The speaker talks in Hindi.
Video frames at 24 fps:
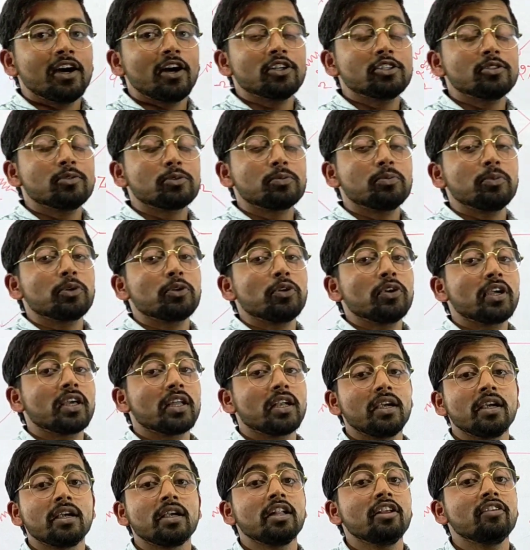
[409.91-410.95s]
और जब उसमें कोई
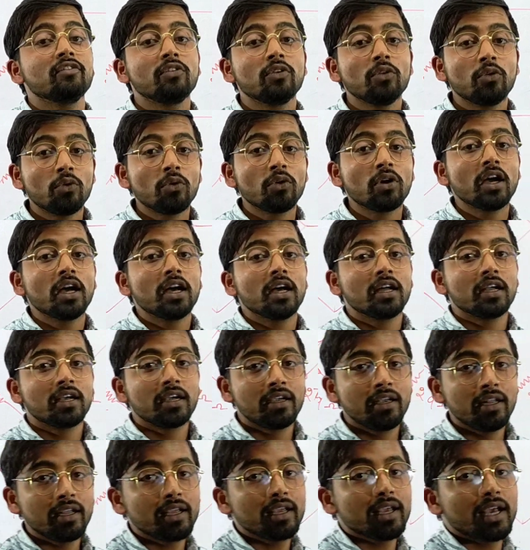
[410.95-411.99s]
करंट नहीं फ्लो होगा
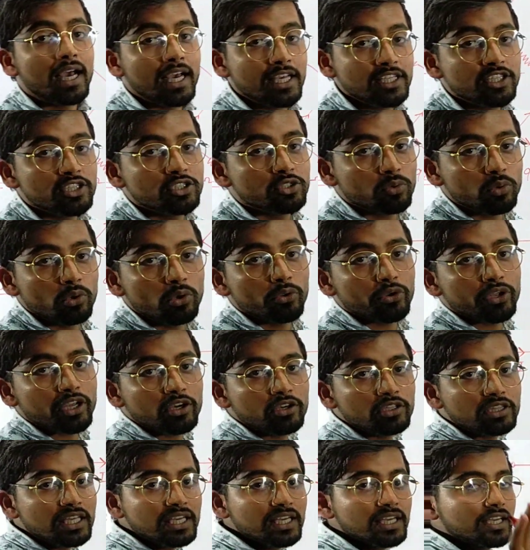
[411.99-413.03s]
ठीक है आई जी
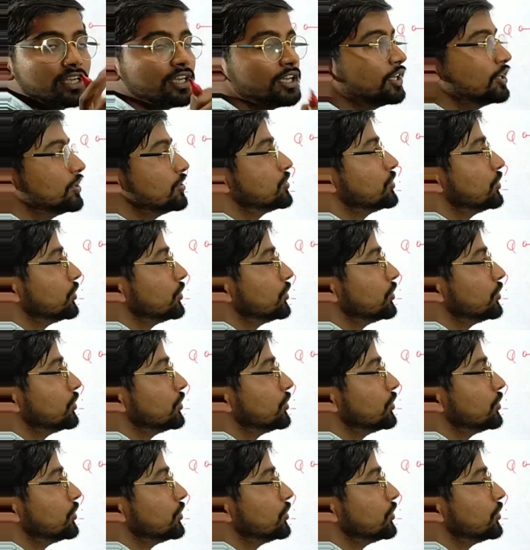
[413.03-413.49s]
क्या होता है